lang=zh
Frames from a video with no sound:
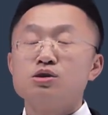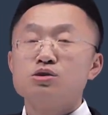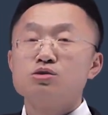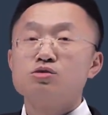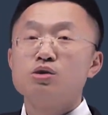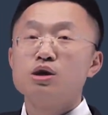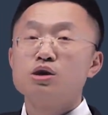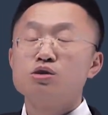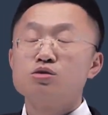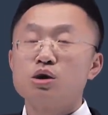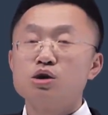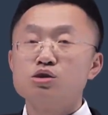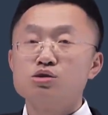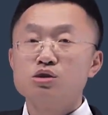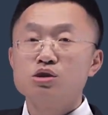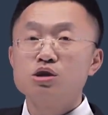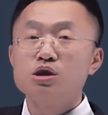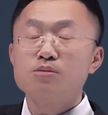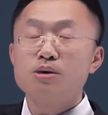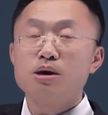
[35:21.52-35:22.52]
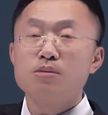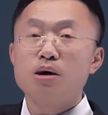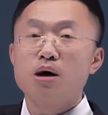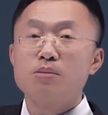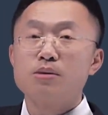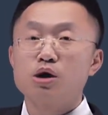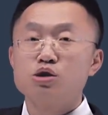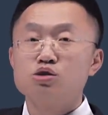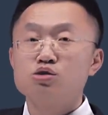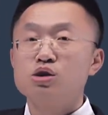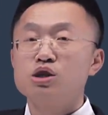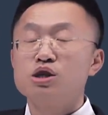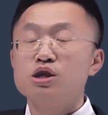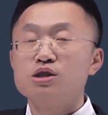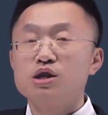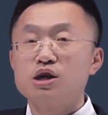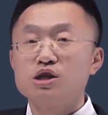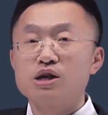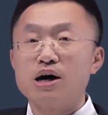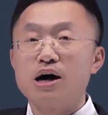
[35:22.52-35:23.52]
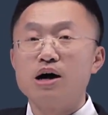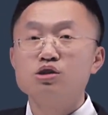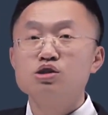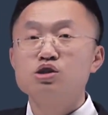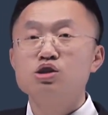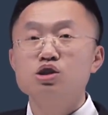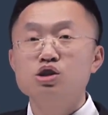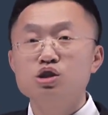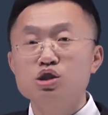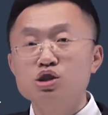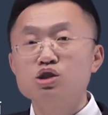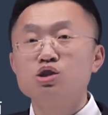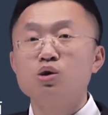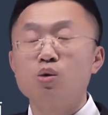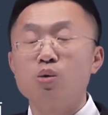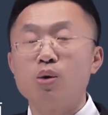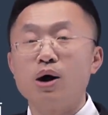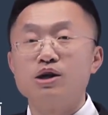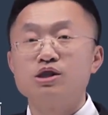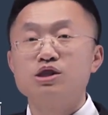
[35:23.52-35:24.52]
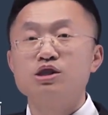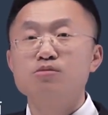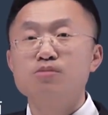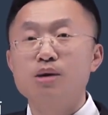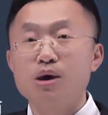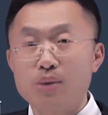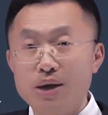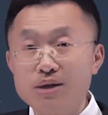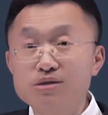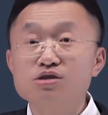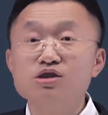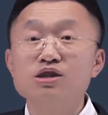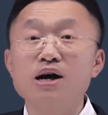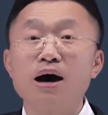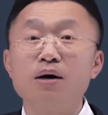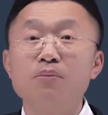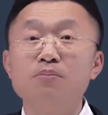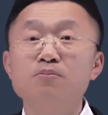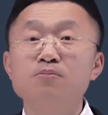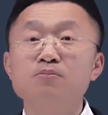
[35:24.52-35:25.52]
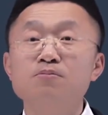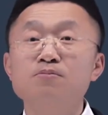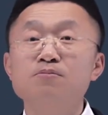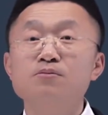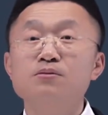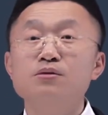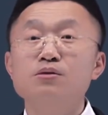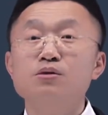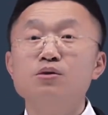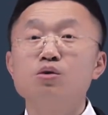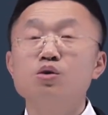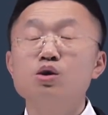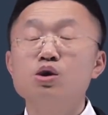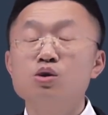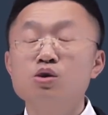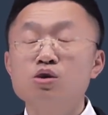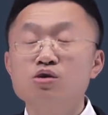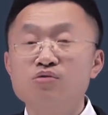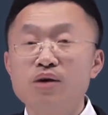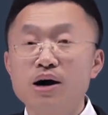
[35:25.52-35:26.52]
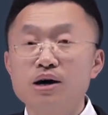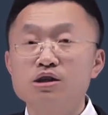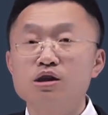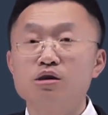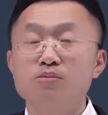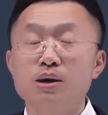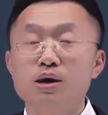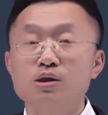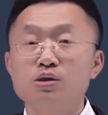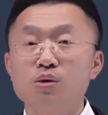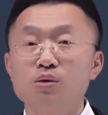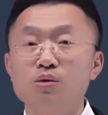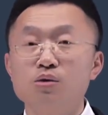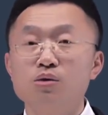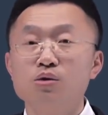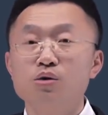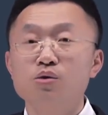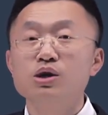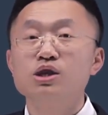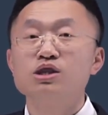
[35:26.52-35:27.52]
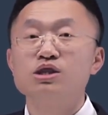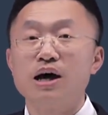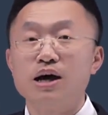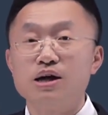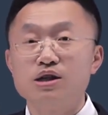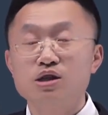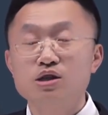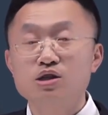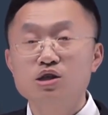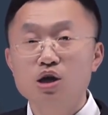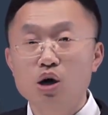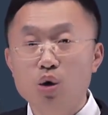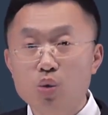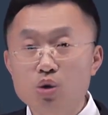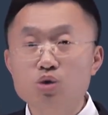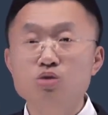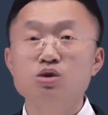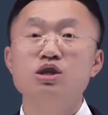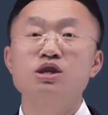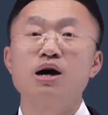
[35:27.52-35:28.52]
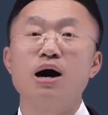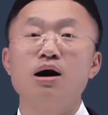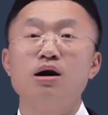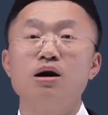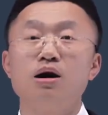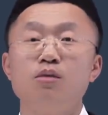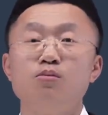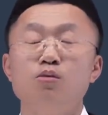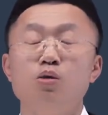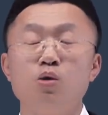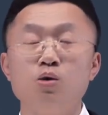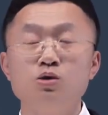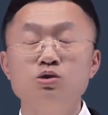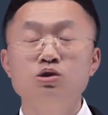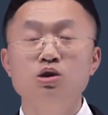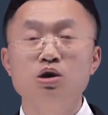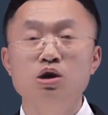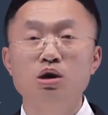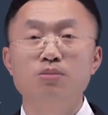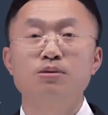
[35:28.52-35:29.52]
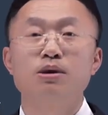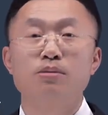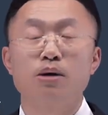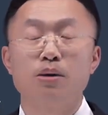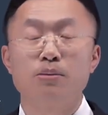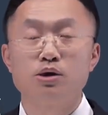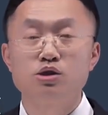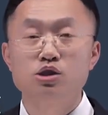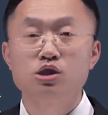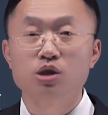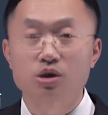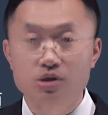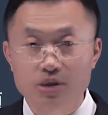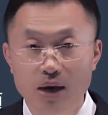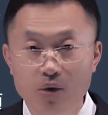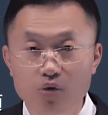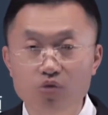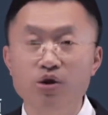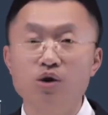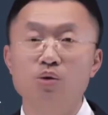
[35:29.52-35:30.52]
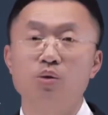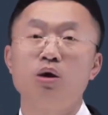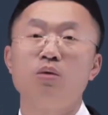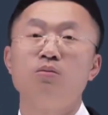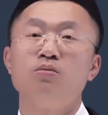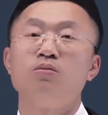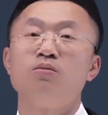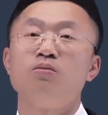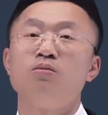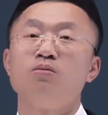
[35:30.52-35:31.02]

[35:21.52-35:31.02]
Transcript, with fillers: 所以说，个别报表确认的长期应收款是美元资产，汇率发生变动会产生一个汇兑差额，母公司个别报表记到财务费用了。